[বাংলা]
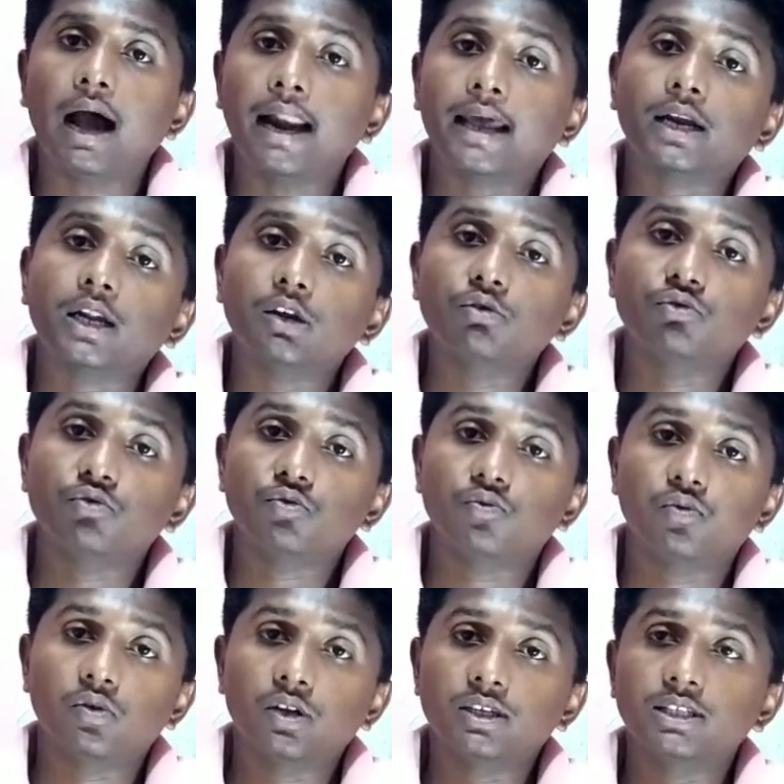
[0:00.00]
আর একটা নতুন
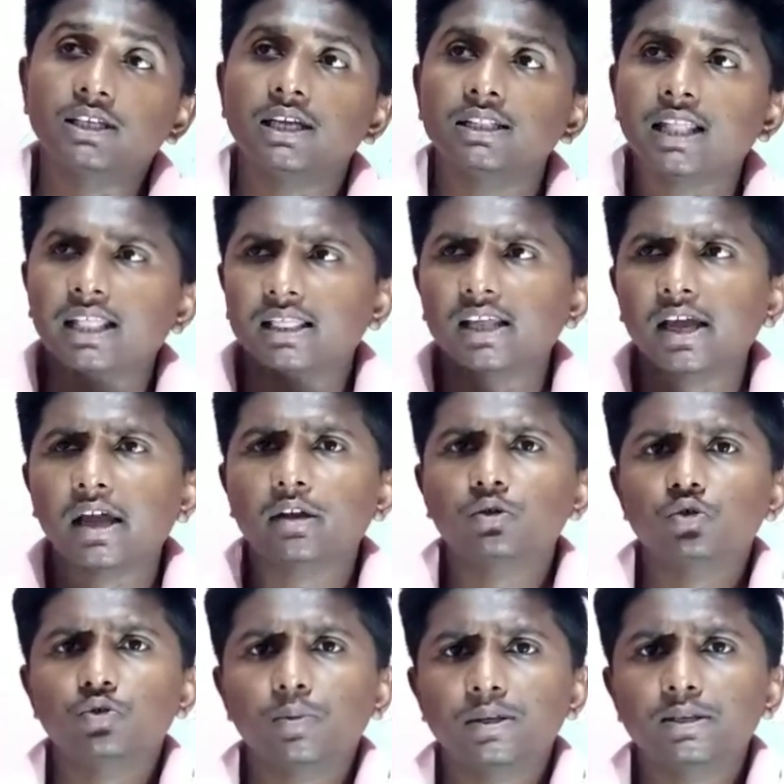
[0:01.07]
ফোন এসে যায় তার থেকে
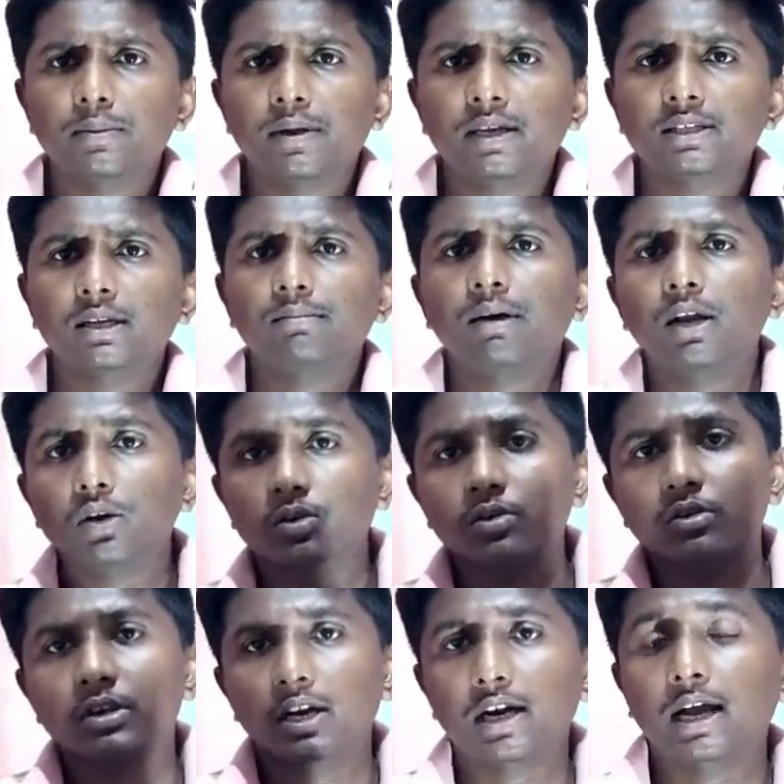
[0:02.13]
একটু স্পেসিফিকেশন ভালো
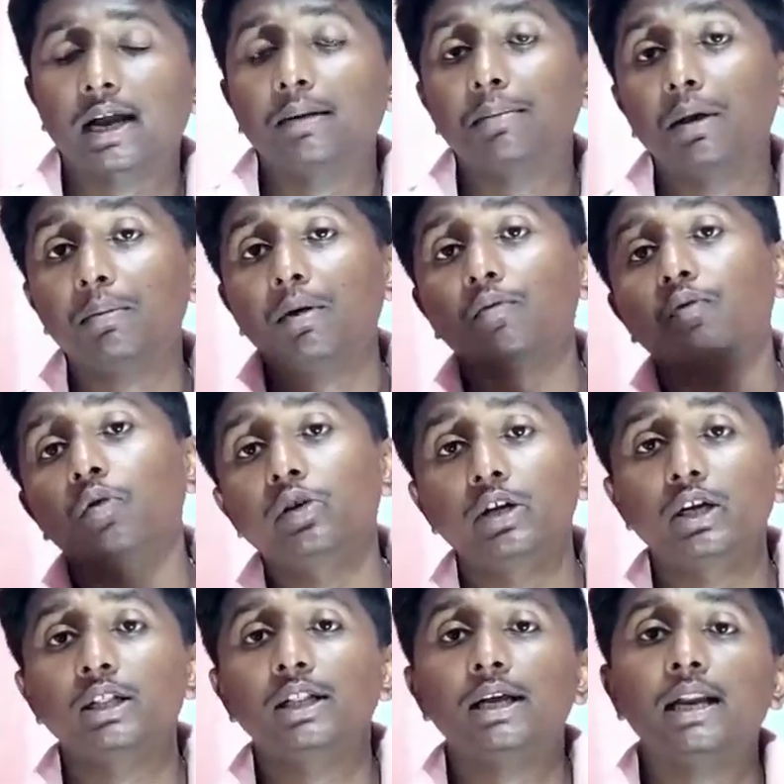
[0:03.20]
কোনোটার খারাপ এবার ফোন
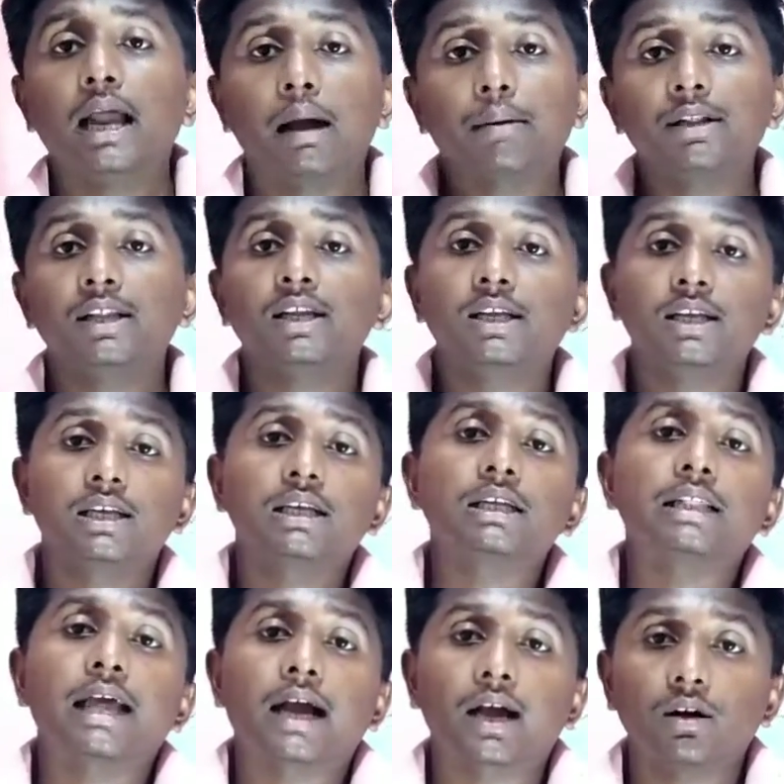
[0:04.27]
কিনতে গেলে আমাদের কি কি
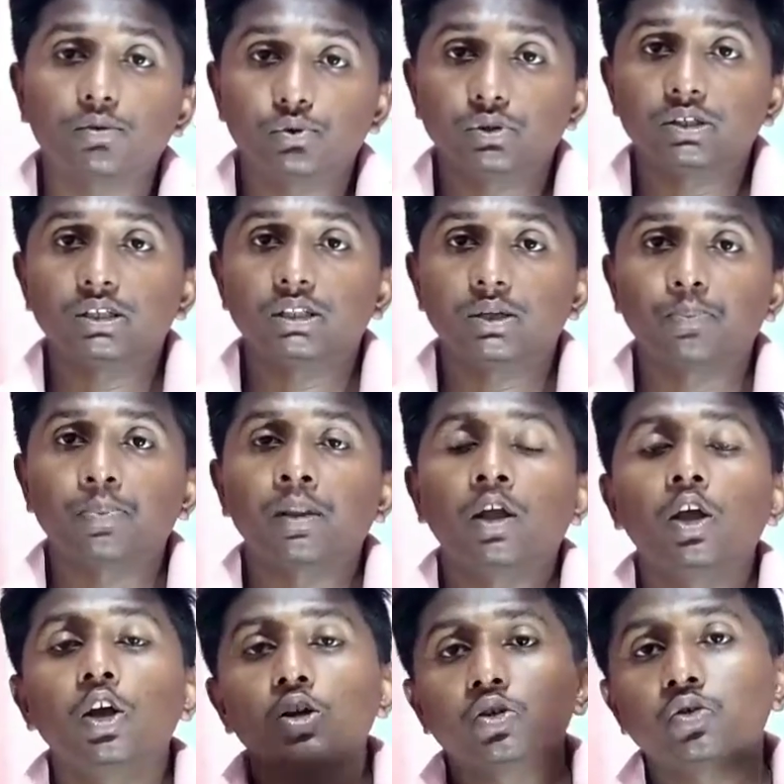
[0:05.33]
দেখা উচিত
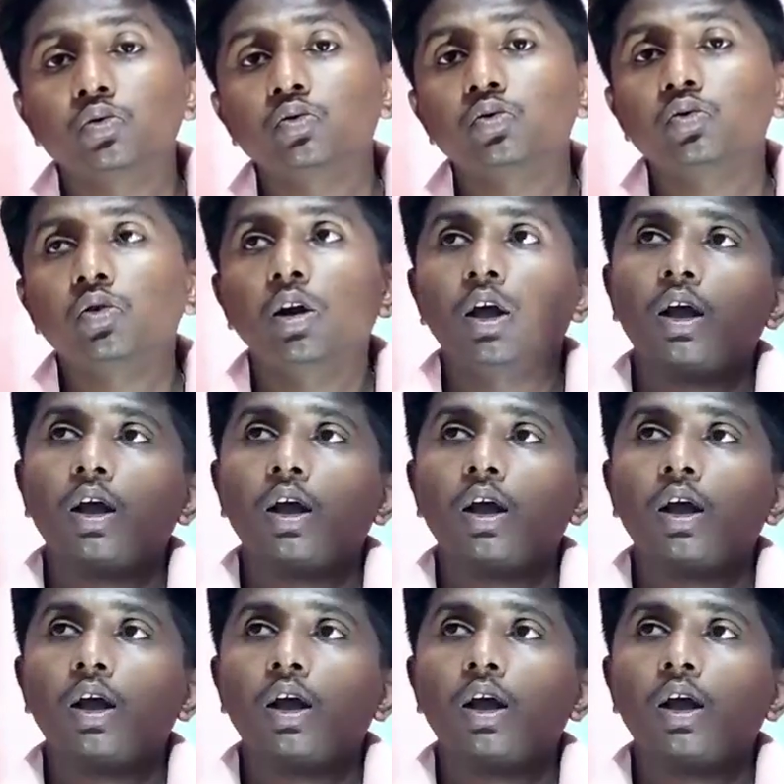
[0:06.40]
শুধু